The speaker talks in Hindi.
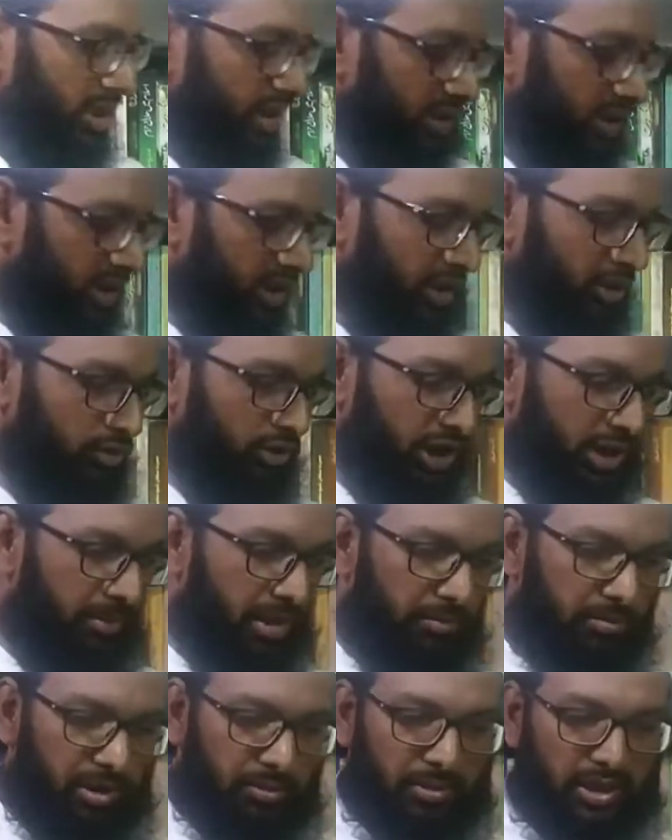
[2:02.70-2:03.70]
करता था उसके
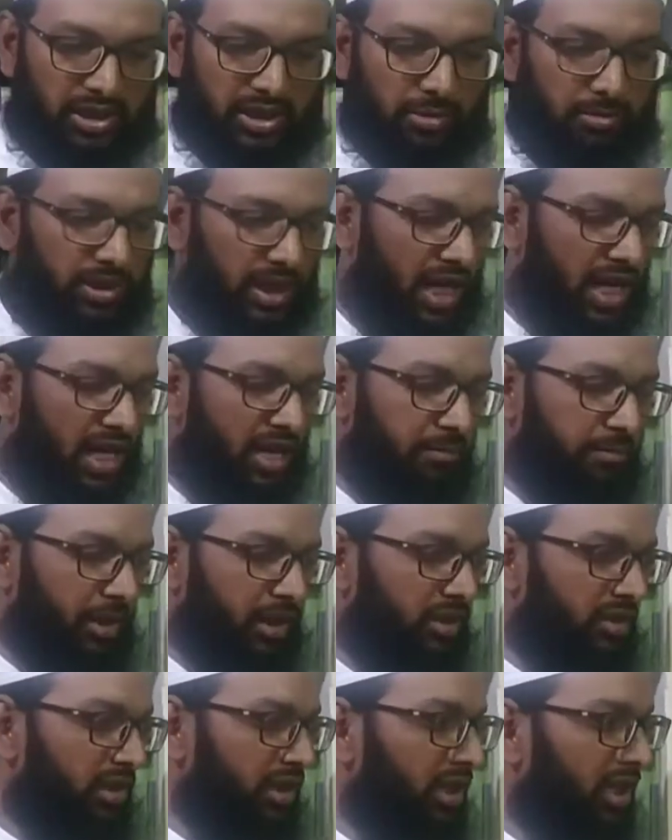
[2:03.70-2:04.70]
बाद फिर मैं जब यहाँ
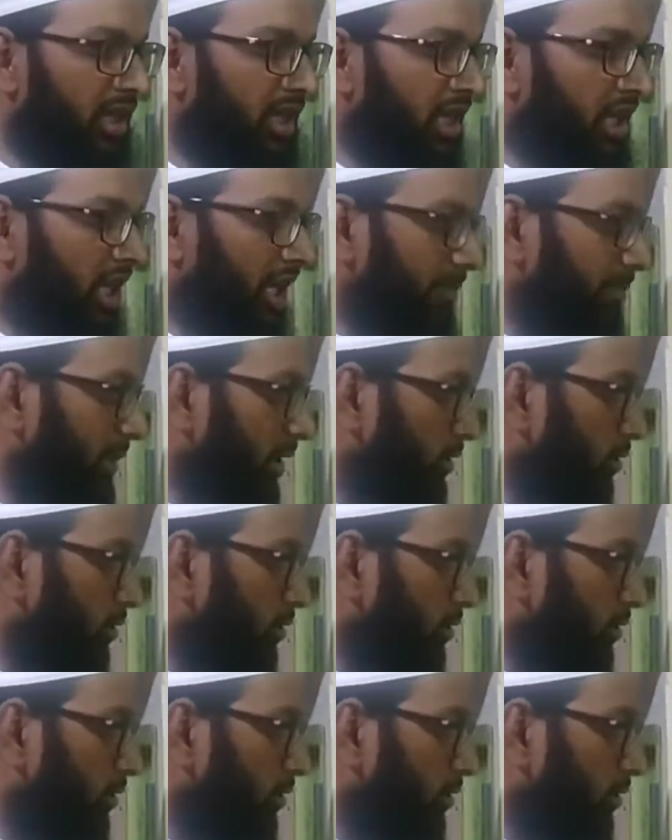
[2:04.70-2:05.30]
पर अपना